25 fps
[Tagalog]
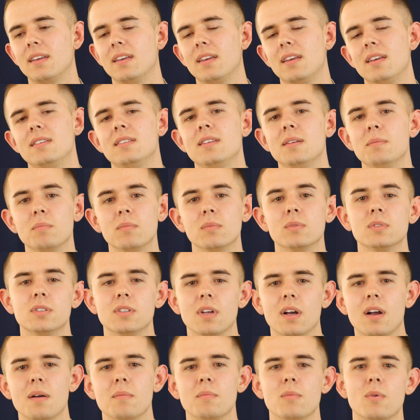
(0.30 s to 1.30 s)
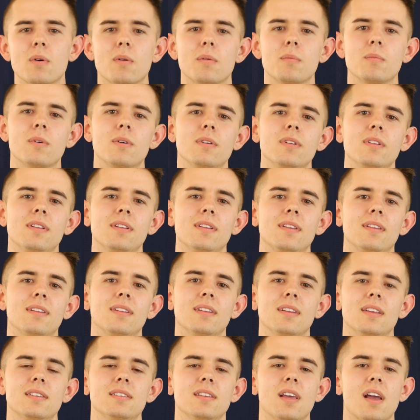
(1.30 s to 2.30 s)
Isip mo sa ka-Mormon,
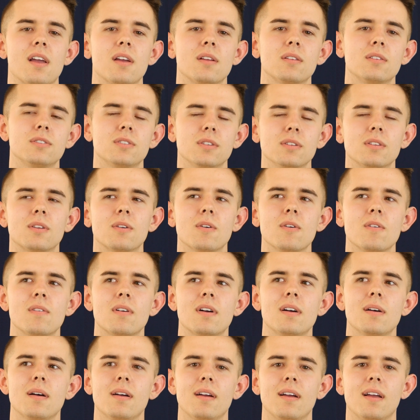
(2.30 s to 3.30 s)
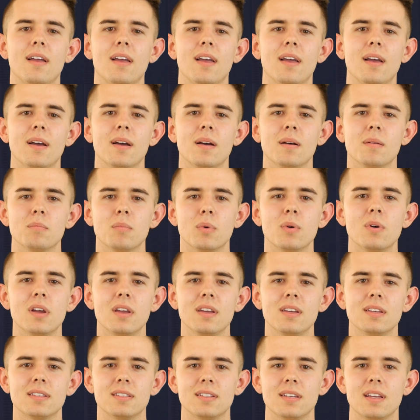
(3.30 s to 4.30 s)
nasayod jud ko nga
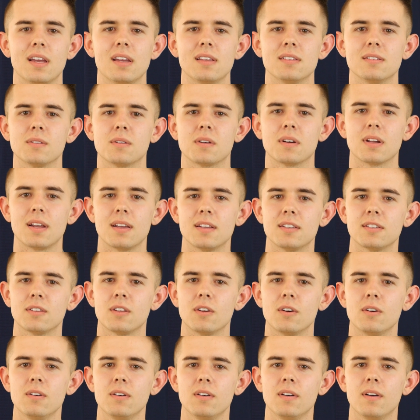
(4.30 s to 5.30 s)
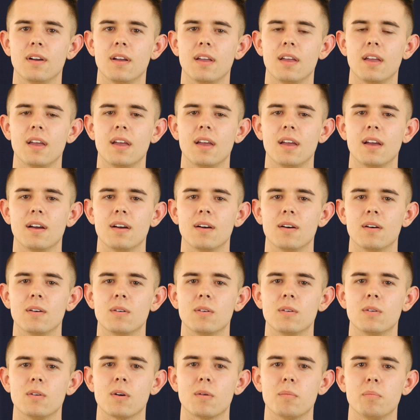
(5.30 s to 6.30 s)
buhi si Heso Kristo
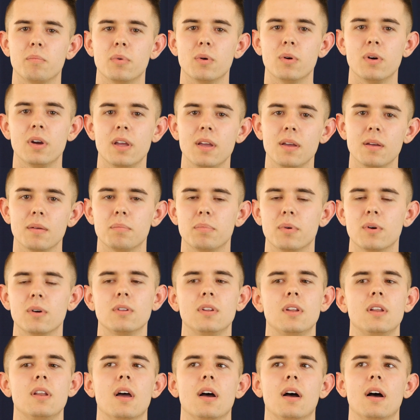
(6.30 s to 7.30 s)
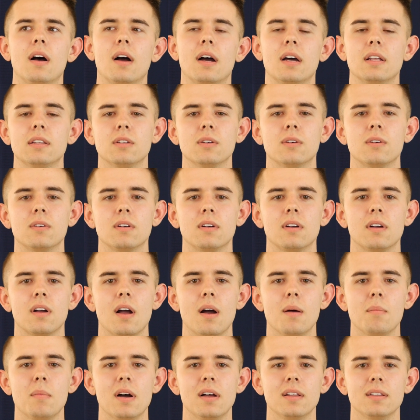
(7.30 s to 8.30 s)
o buhi pod ang atong
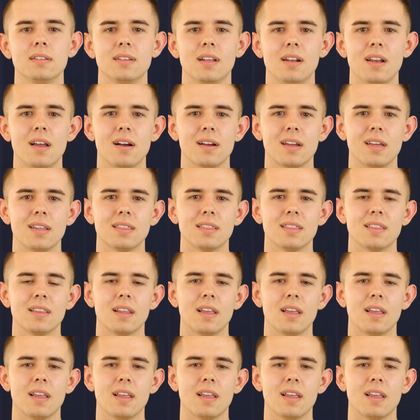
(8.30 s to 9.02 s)
amahan sa langit.